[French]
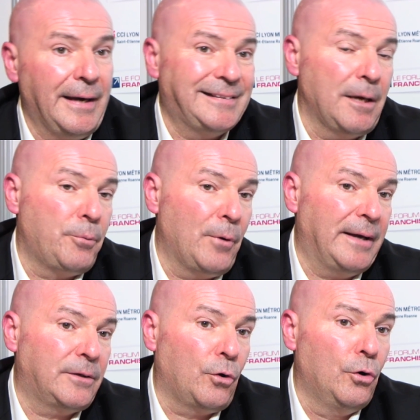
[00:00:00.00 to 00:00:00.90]
Et ça peut
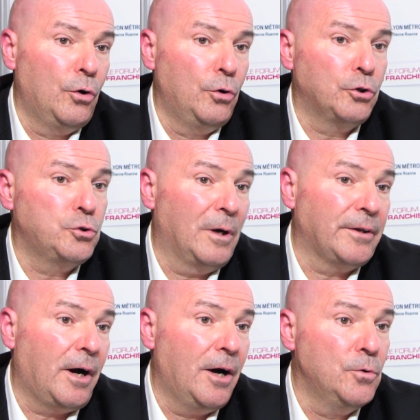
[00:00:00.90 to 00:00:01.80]
être euh, le
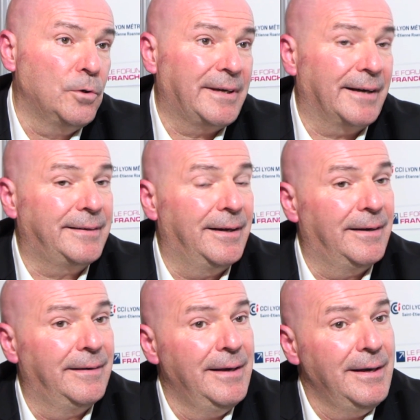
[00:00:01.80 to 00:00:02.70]
quadra ou le quinca